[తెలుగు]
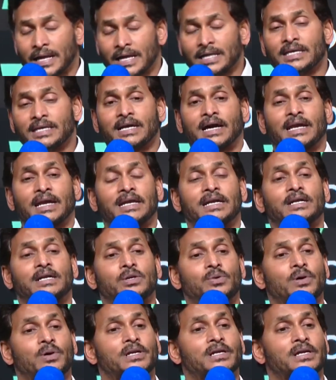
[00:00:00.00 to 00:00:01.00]
ఏది
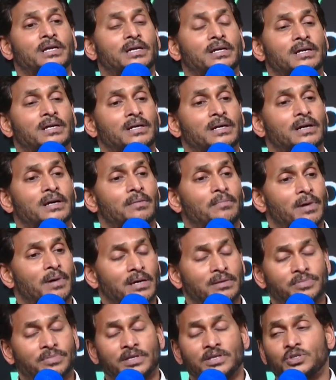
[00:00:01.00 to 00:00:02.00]
కరెక్టు అని
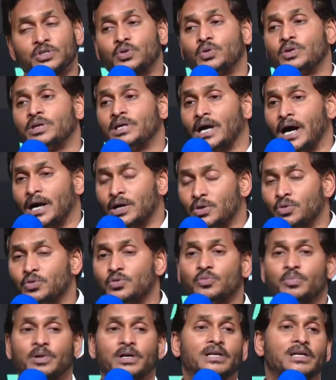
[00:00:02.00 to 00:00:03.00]
మనం తీసుకునే
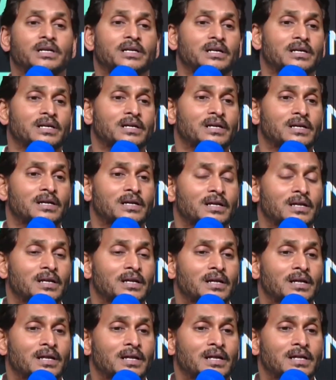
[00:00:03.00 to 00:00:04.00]
అడుగును బట్టి
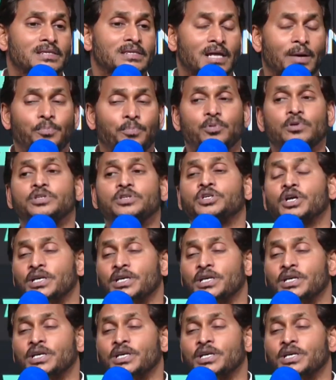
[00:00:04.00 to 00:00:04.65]
తప్పులు